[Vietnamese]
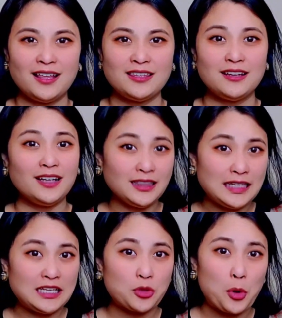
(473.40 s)
những cái
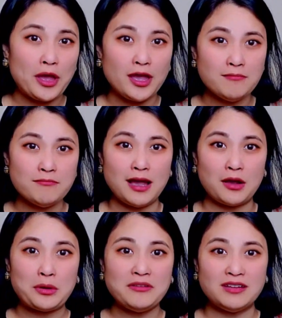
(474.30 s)
tiền thuế mà
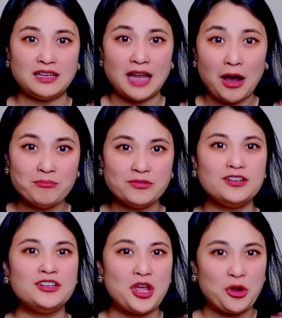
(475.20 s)
quý vị đóng
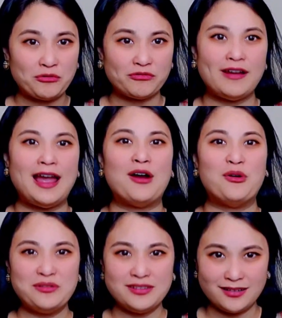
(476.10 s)
nó đều
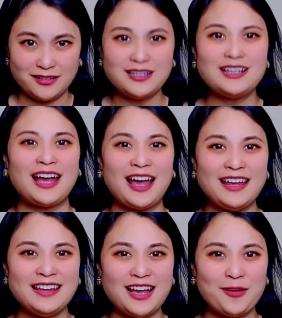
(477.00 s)
vào những
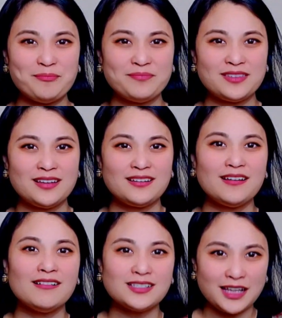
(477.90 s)
cái à,
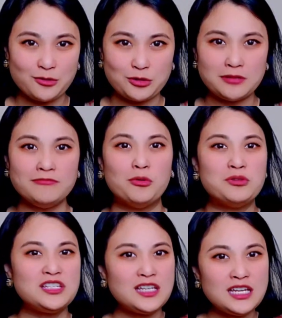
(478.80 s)
ngân sách của chính
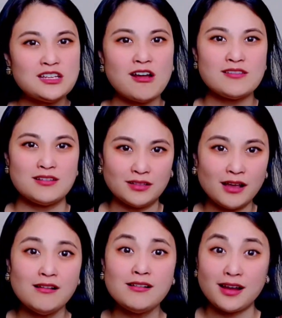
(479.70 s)
phủ chi cho những
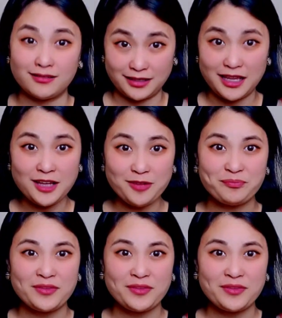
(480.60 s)
thứ cần thiết